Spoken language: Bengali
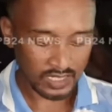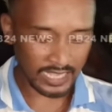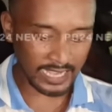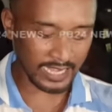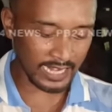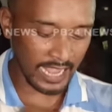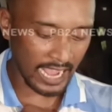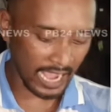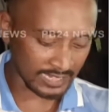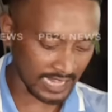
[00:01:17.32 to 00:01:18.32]
এখানে
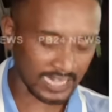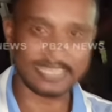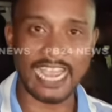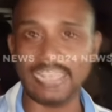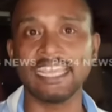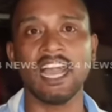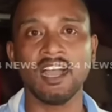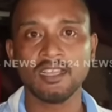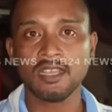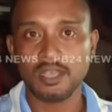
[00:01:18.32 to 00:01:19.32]
তারা গিয়া
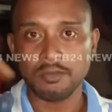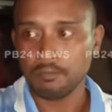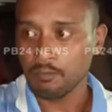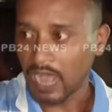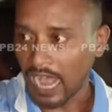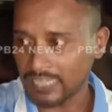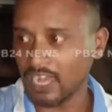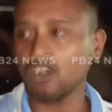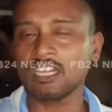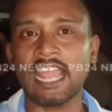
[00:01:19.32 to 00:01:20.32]
আধা
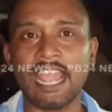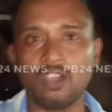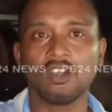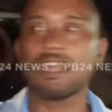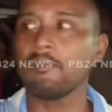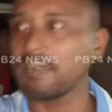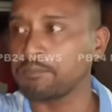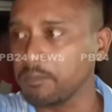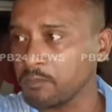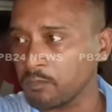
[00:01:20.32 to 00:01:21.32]
ঘন্টা এক ঘন্টা বা
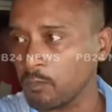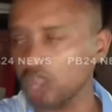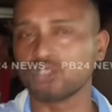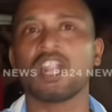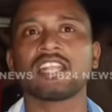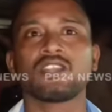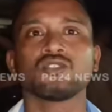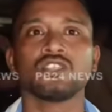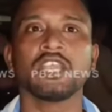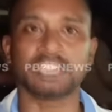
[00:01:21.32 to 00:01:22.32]
মধ্যরাত্র
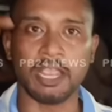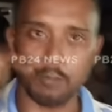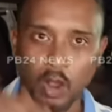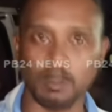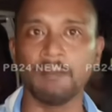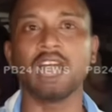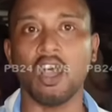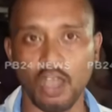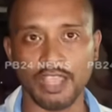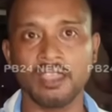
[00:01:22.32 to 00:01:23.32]
যদি সেই প্রবলেমটা
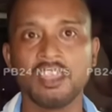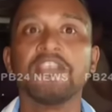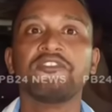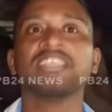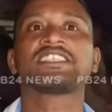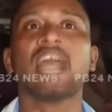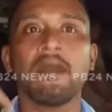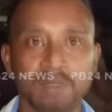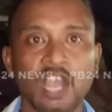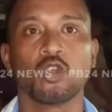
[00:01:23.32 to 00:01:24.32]
হয় ফেসটা
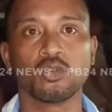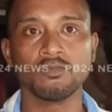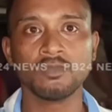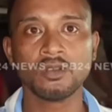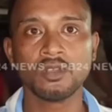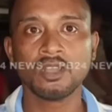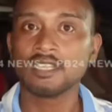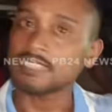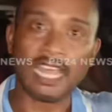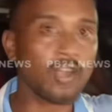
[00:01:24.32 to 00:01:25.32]
আমরা করব
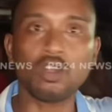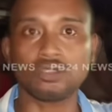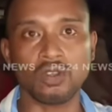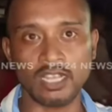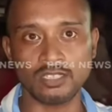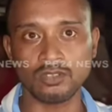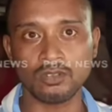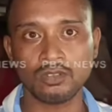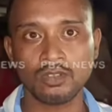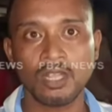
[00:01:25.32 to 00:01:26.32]
তারা করতো না কিন্তু
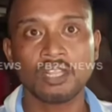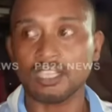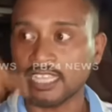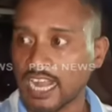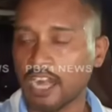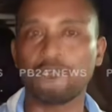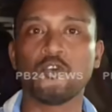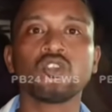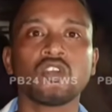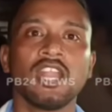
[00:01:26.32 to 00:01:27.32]
তো তারা
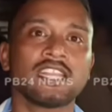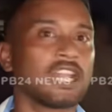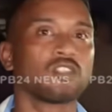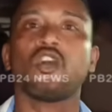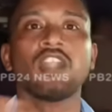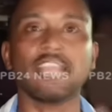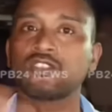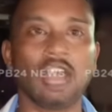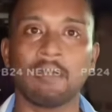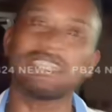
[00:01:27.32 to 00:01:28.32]
ফোন করলে তারা তখন আইতো
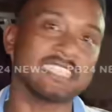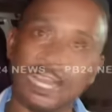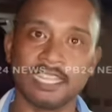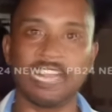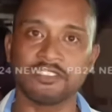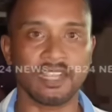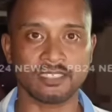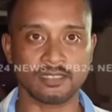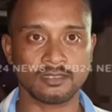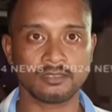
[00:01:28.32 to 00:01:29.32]
না আমরা জানি অ্যাডভান্স
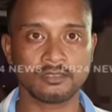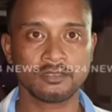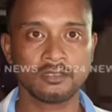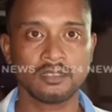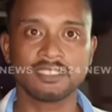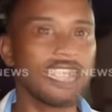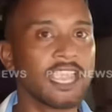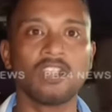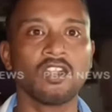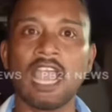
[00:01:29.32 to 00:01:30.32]
যে
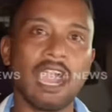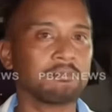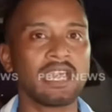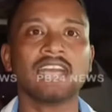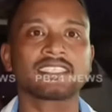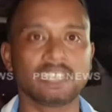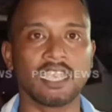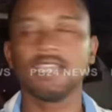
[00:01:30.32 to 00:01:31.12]
কারণে আমরা আজকে